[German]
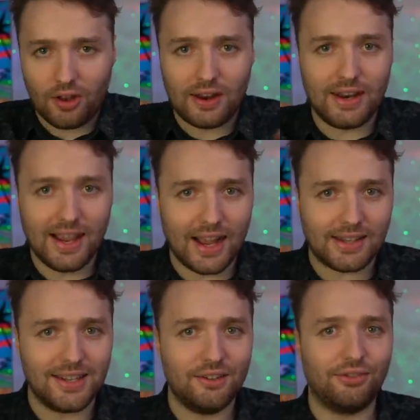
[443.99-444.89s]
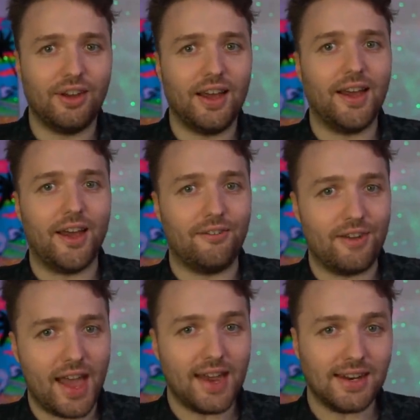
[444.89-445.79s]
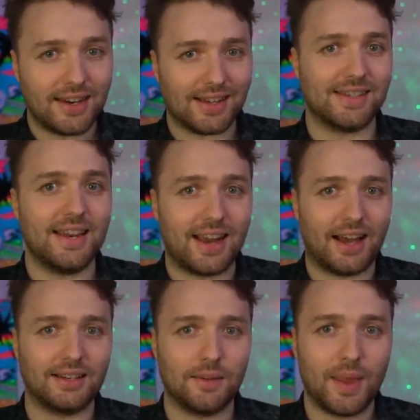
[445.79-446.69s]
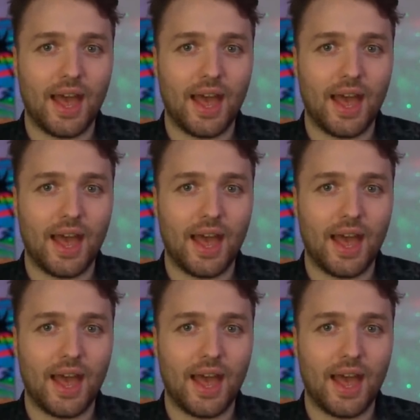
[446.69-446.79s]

negativ. Wer hätte das gedacht?